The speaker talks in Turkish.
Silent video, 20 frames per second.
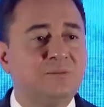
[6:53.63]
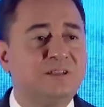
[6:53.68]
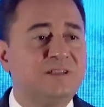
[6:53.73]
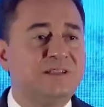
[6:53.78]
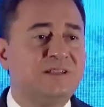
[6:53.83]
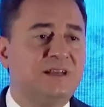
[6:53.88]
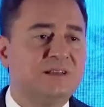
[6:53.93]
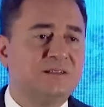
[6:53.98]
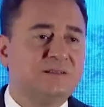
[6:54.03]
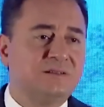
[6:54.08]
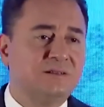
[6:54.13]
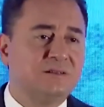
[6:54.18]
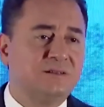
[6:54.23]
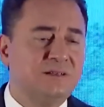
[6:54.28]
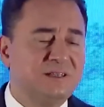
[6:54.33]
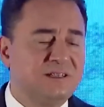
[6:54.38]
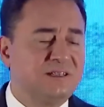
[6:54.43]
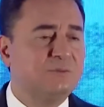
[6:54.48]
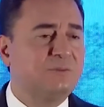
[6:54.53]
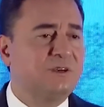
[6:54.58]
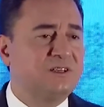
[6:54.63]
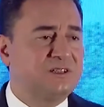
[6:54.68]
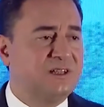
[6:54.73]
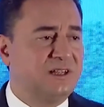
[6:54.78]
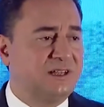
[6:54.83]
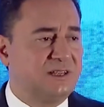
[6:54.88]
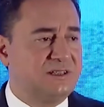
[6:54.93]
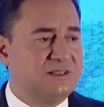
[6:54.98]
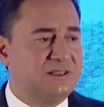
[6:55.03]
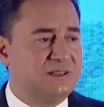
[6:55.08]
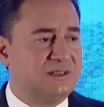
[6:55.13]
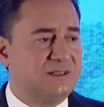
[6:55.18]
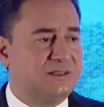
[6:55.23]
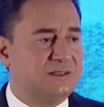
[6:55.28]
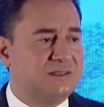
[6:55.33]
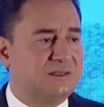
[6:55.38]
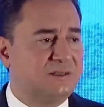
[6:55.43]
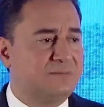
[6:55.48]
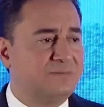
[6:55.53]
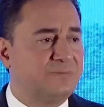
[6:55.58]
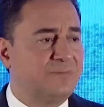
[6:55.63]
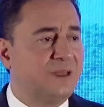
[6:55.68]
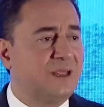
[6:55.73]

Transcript: bizler işin başına geçeceğiz.